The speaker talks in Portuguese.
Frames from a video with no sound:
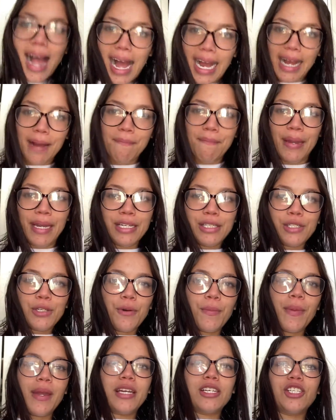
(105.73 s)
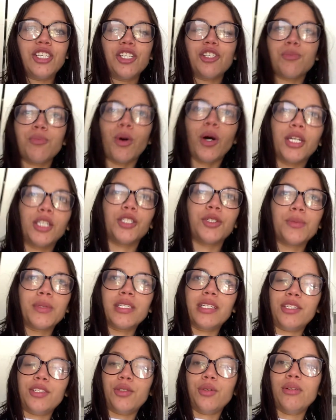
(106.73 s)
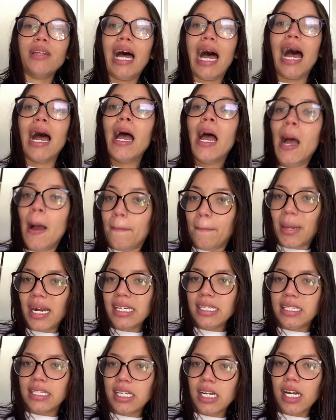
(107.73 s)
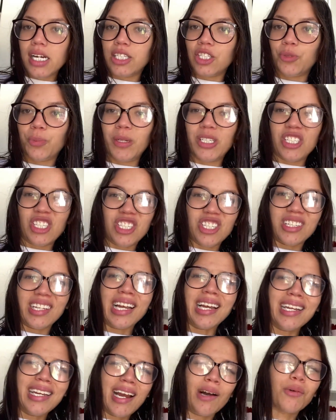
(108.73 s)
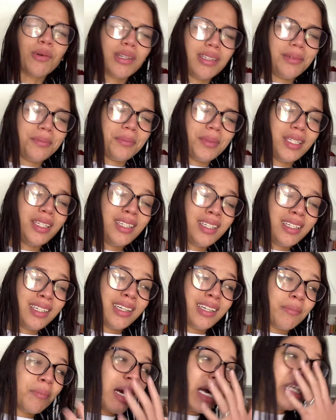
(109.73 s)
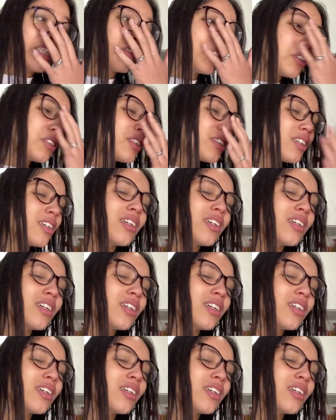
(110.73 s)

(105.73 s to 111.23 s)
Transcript: Acabei de comer, gente. Bora de começar a estudar. Mas antes, pra gente até criar um climinha mais